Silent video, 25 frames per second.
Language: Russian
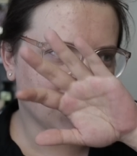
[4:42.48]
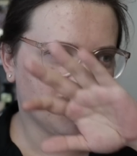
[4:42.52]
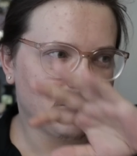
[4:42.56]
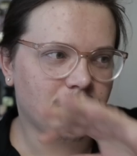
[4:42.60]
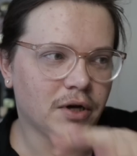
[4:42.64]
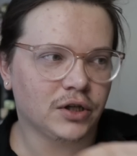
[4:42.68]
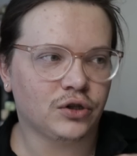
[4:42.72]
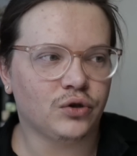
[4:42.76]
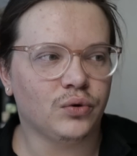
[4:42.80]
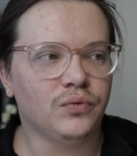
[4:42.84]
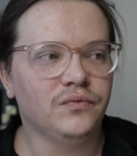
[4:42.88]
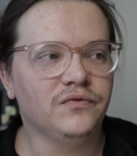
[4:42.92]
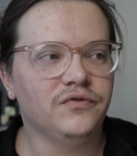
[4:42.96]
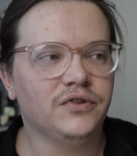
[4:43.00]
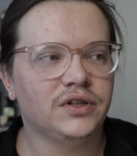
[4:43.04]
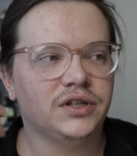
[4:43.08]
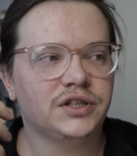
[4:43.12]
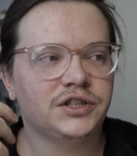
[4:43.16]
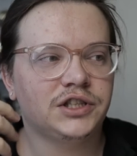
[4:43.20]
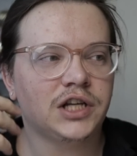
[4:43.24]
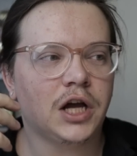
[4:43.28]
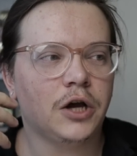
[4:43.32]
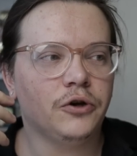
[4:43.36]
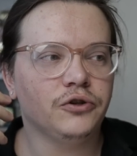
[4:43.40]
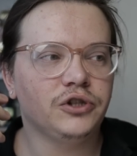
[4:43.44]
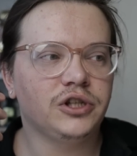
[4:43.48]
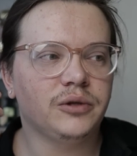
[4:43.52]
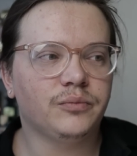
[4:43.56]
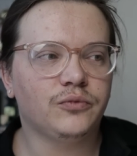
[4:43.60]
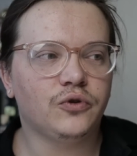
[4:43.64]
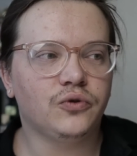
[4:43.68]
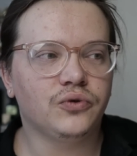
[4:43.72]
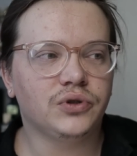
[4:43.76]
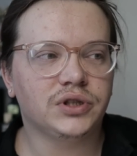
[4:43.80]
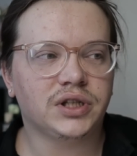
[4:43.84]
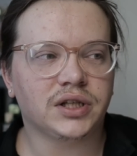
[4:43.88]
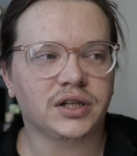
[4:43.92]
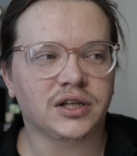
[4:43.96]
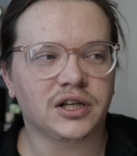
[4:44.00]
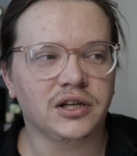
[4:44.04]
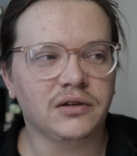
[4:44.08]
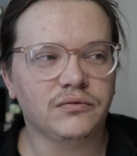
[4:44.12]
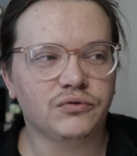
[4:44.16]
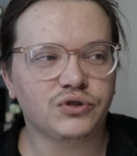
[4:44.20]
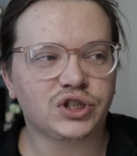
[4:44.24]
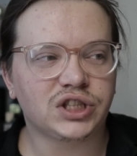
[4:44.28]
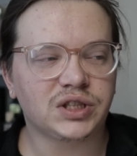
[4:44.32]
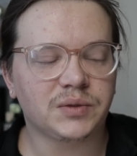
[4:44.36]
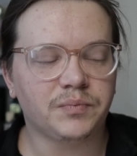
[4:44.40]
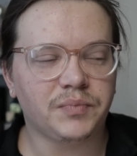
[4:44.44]
Потом вылезают немного такие
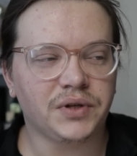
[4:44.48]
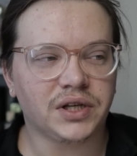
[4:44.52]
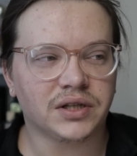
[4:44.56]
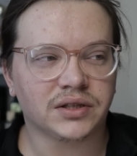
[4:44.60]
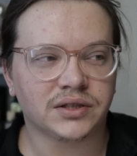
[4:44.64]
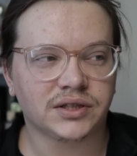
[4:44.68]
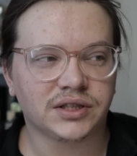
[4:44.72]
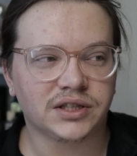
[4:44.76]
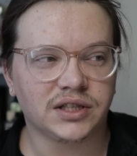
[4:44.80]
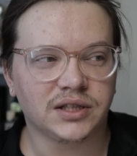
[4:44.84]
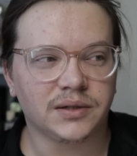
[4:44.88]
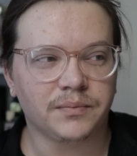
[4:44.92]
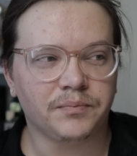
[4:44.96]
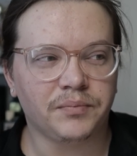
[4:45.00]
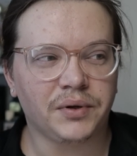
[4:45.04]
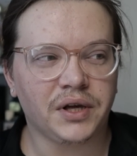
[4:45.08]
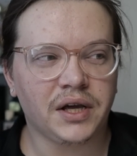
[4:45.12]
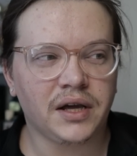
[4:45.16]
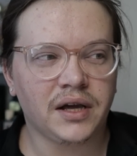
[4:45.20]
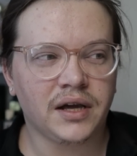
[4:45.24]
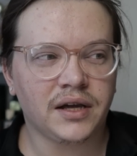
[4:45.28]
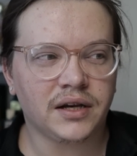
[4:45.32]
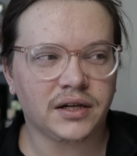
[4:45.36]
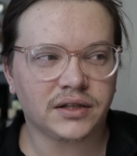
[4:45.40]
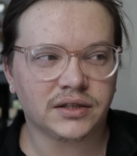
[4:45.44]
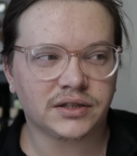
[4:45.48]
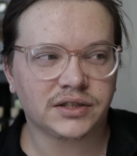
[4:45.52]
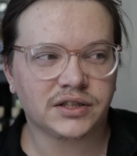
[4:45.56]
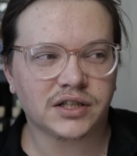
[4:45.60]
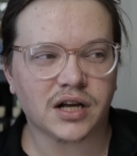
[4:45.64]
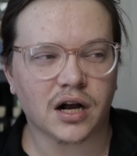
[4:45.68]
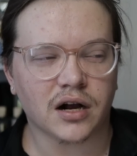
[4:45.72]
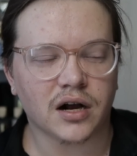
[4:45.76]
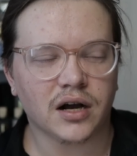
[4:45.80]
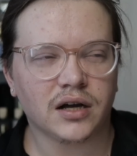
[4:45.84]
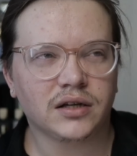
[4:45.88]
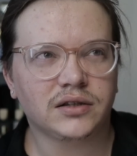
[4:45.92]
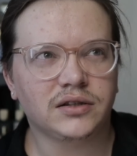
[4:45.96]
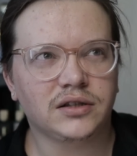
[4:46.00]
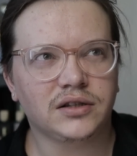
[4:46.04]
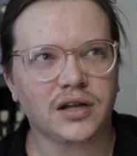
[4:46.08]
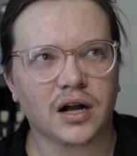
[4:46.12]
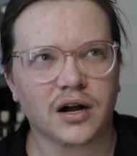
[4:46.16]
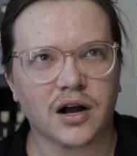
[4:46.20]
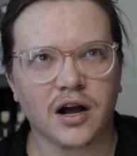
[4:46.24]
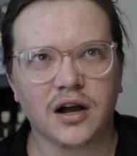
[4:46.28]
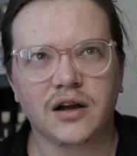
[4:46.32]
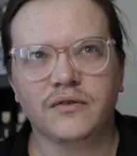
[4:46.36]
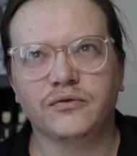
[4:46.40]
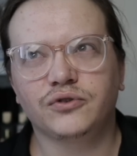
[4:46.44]
вот специи, перец, какая-то
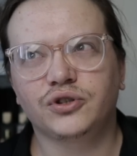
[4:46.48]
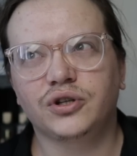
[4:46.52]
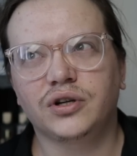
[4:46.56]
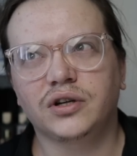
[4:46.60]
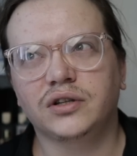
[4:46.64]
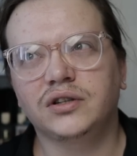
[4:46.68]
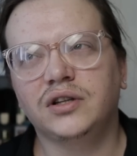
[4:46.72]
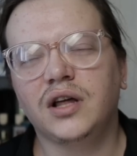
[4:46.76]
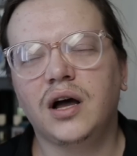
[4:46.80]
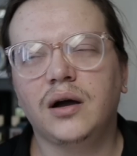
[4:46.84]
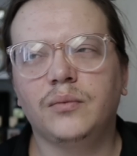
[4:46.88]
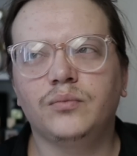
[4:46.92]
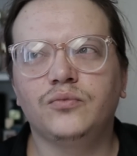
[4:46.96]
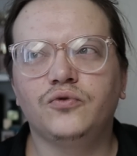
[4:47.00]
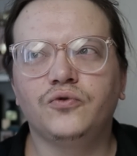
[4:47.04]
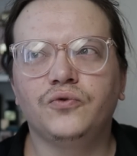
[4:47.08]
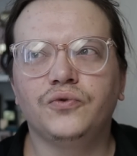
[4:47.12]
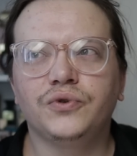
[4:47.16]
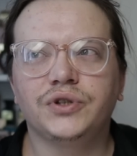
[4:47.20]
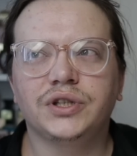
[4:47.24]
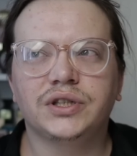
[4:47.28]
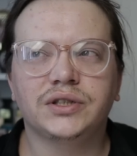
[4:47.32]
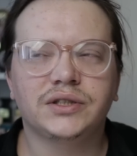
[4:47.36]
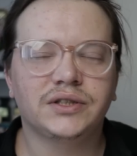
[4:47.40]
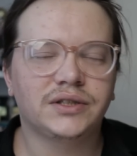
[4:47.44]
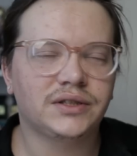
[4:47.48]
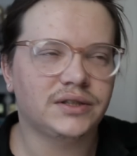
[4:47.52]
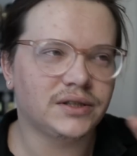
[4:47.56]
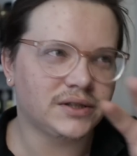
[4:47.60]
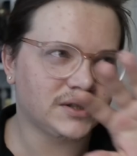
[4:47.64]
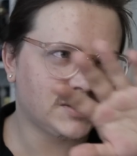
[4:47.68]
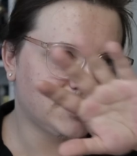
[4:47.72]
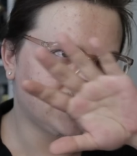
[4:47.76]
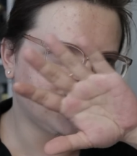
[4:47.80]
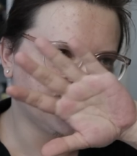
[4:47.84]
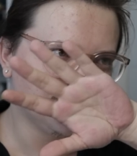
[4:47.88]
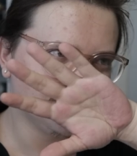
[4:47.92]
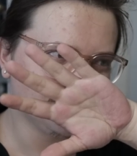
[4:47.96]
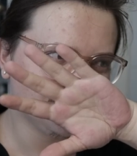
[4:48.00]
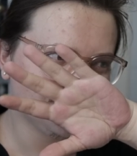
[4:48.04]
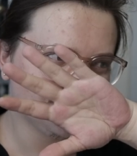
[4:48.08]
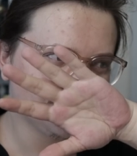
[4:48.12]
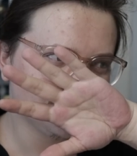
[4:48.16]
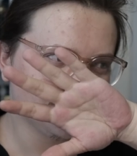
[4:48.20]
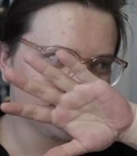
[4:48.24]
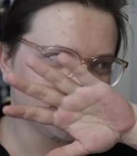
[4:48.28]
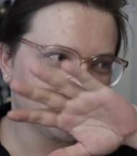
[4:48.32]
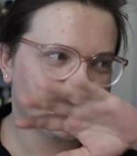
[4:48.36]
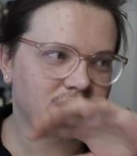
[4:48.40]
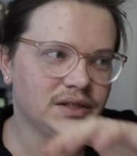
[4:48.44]
такая вот кардамонистость
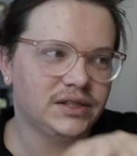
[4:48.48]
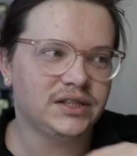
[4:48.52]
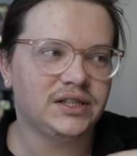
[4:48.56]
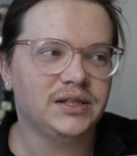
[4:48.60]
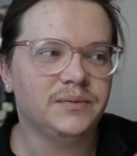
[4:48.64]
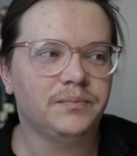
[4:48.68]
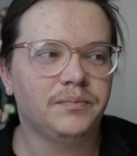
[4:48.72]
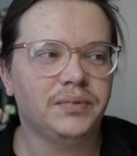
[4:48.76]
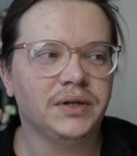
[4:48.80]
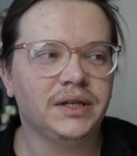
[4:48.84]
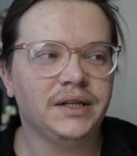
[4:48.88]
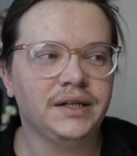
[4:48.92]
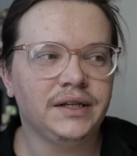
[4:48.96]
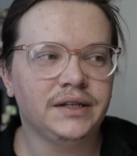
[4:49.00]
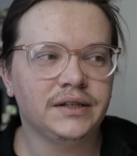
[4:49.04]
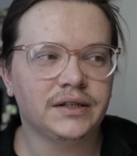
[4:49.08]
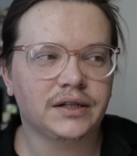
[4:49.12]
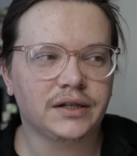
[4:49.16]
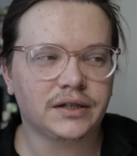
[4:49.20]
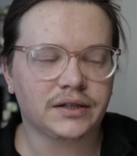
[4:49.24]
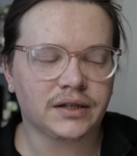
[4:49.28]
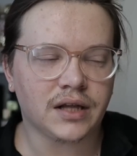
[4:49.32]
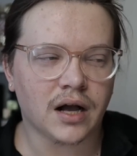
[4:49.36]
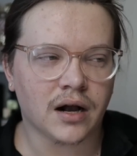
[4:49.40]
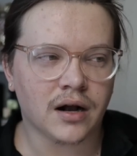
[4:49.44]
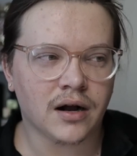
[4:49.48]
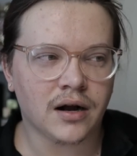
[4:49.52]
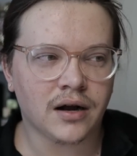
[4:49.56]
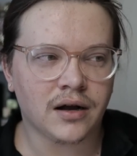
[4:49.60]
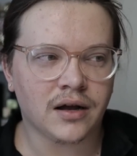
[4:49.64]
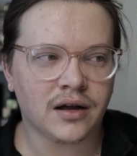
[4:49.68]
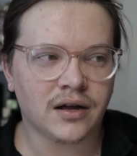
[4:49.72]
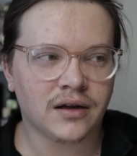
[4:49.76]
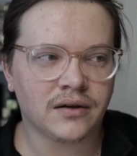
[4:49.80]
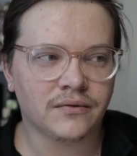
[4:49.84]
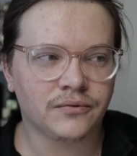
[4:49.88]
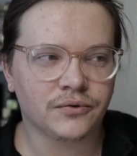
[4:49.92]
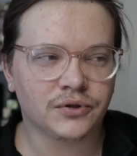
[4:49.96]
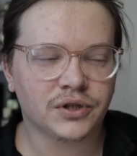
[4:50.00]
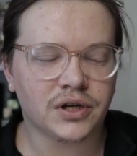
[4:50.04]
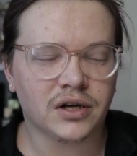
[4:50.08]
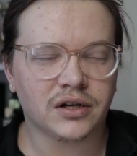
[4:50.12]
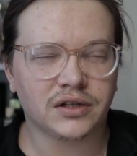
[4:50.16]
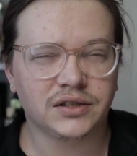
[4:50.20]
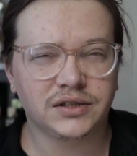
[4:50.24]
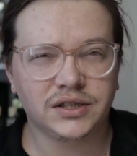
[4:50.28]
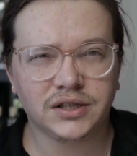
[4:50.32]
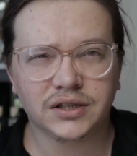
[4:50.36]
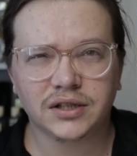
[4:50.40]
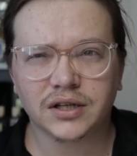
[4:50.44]
теплинка такая, вот
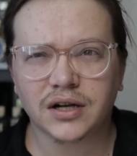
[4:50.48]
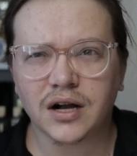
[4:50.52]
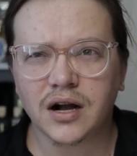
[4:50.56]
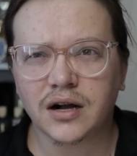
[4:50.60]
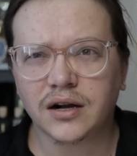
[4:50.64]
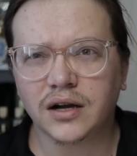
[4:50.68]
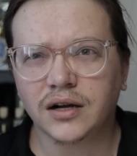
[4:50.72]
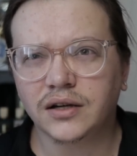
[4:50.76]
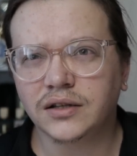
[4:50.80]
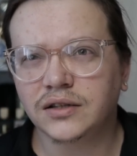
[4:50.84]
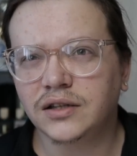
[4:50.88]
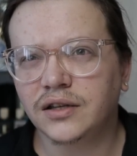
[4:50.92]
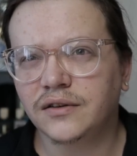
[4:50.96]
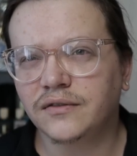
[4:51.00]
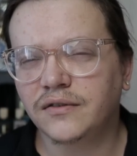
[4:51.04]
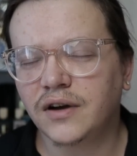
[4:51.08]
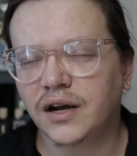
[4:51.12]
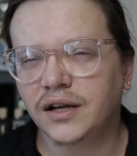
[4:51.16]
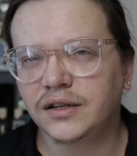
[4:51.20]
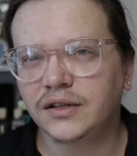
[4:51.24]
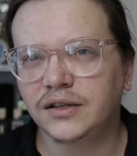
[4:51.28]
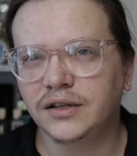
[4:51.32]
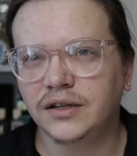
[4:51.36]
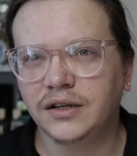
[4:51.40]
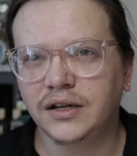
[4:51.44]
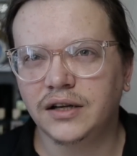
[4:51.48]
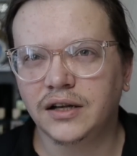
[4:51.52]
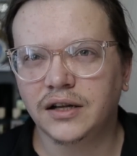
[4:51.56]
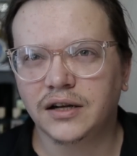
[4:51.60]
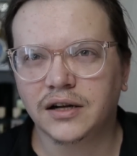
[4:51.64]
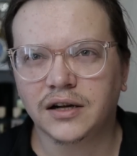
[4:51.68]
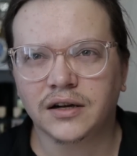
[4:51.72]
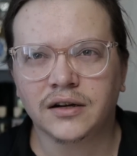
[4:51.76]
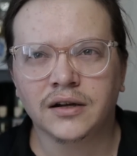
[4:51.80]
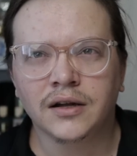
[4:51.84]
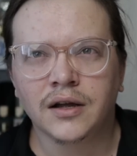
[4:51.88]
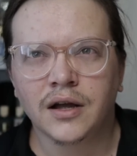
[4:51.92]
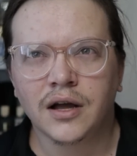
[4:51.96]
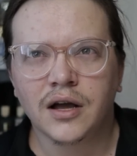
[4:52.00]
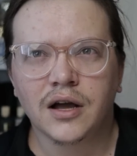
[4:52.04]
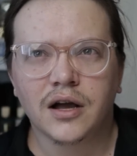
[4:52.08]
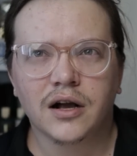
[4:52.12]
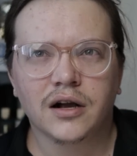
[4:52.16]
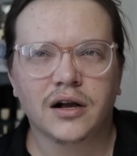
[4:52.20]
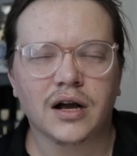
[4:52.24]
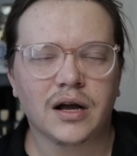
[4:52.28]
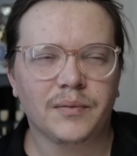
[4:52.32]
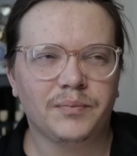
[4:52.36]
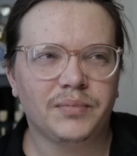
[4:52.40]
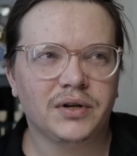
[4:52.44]
где-то какая-то ванилька,
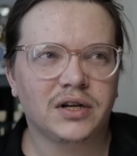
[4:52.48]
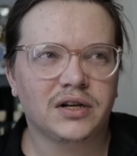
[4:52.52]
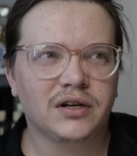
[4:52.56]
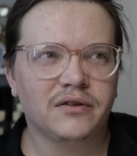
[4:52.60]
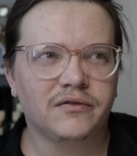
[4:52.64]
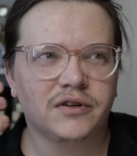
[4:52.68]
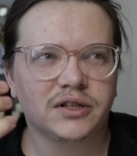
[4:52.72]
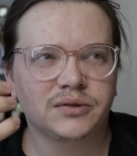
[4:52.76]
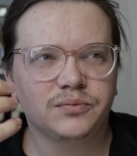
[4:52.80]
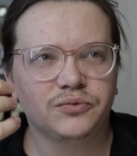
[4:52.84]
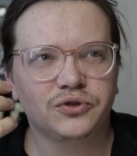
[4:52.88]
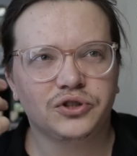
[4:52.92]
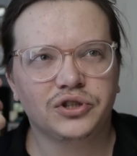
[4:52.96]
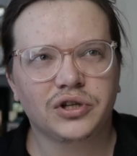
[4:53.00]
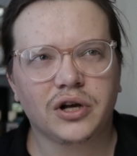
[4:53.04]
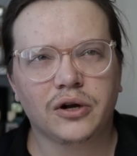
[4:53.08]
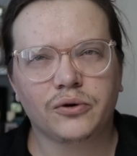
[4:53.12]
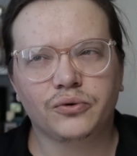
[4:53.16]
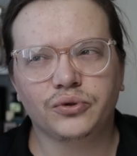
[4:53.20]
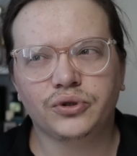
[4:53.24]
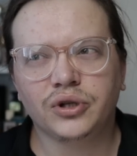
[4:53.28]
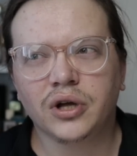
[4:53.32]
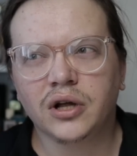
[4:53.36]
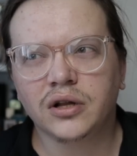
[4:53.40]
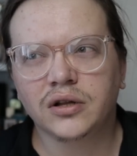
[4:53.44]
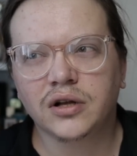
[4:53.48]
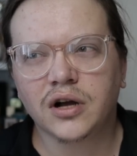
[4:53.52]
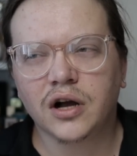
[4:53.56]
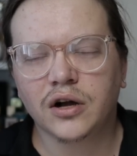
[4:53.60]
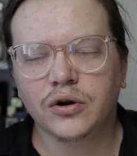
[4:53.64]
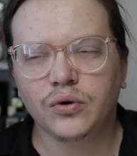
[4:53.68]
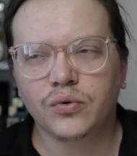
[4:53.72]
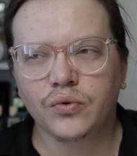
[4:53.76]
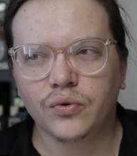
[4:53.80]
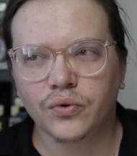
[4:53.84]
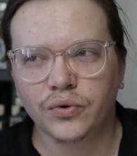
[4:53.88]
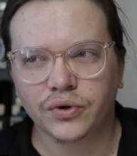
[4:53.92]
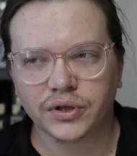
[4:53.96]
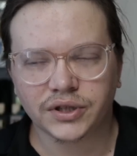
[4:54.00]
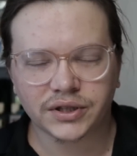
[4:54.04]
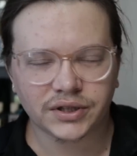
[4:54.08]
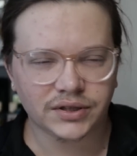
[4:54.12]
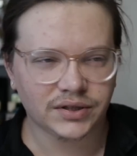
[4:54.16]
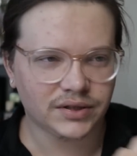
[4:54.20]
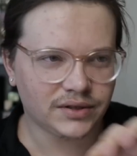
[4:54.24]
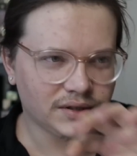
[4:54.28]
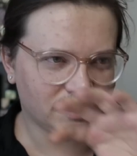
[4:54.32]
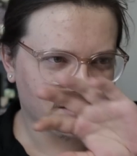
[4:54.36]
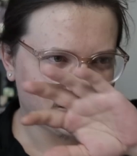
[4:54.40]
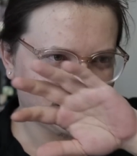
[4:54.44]
капелька, возможно, какой-то
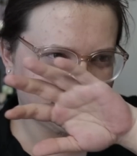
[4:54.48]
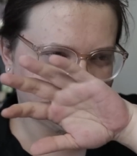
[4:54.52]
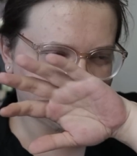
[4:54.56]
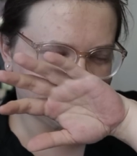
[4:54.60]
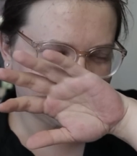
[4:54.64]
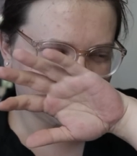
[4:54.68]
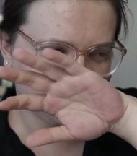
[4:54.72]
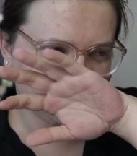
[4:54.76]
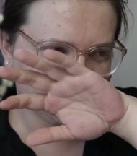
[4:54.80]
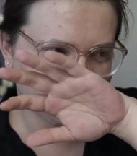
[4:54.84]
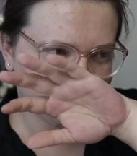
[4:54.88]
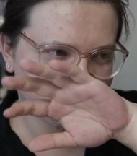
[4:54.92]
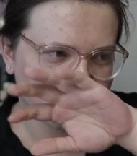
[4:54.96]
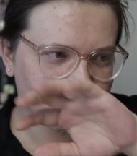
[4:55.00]
алкоголистости